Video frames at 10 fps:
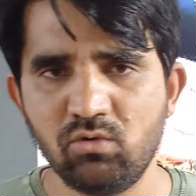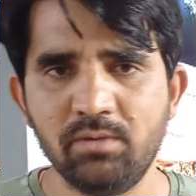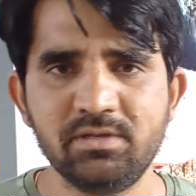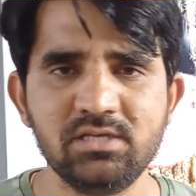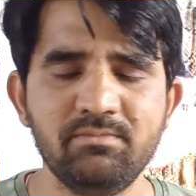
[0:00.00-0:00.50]
आऊँगा
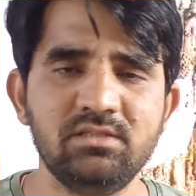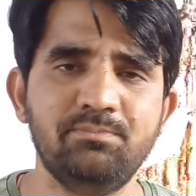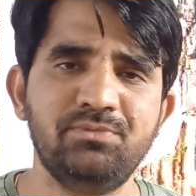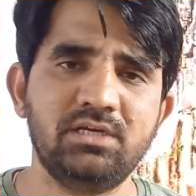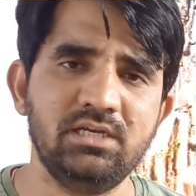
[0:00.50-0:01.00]
आपके सामने
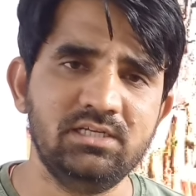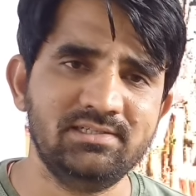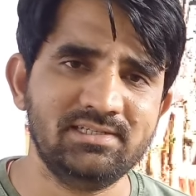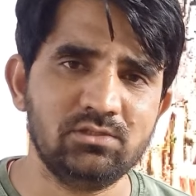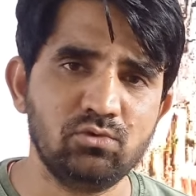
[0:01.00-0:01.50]
तब तक के लिए
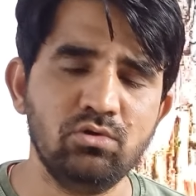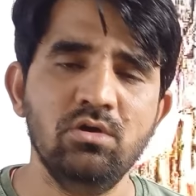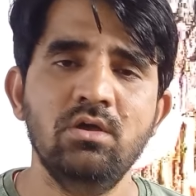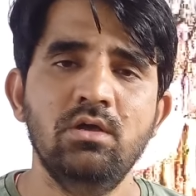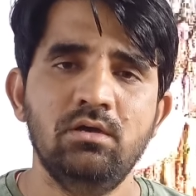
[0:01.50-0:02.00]
इजाज़त दो
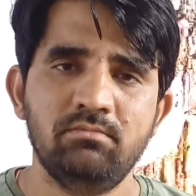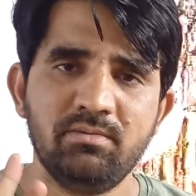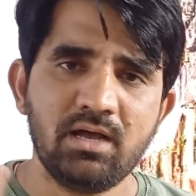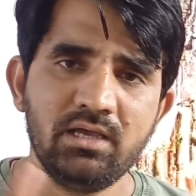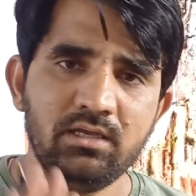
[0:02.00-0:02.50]

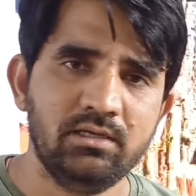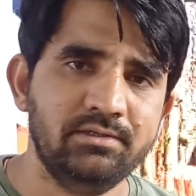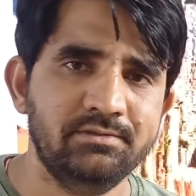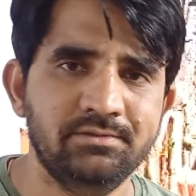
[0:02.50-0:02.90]
बाय